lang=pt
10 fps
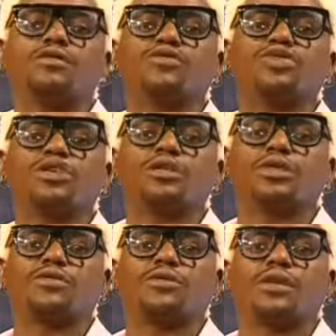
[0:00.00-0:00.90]
no
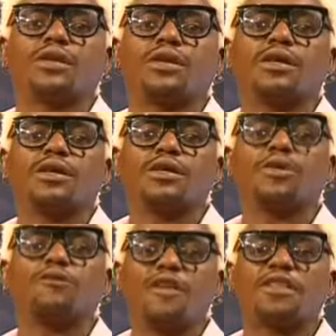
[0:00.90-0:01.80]
sentido de
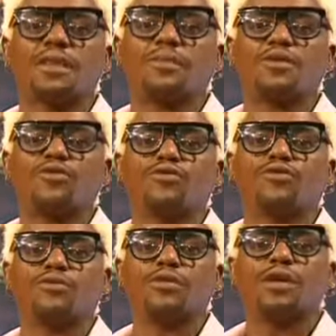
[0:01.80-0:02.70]
90
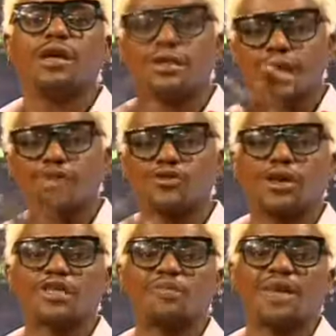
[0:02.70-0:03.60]
minutos, deixo
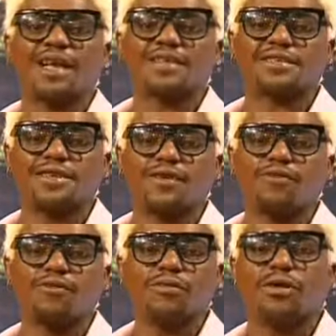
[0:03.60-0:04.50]
respirar
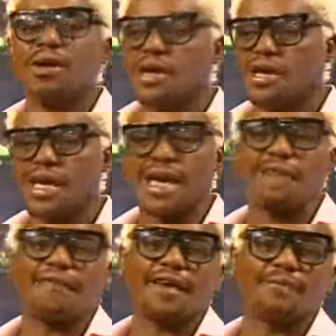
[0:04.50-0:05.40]
5 e
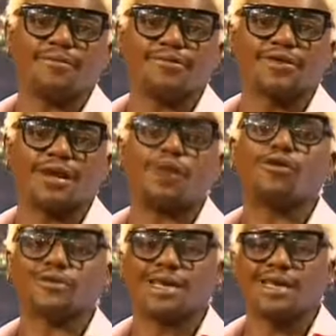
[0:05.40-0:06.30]
aí vem a música
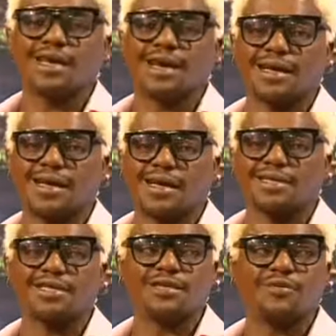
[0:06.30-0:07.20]
Osali Caringa
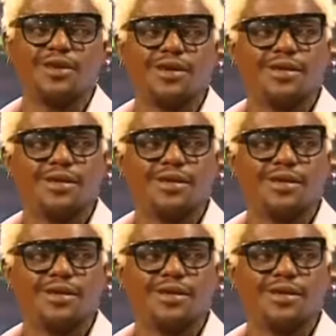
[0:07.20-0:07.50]
é Timon.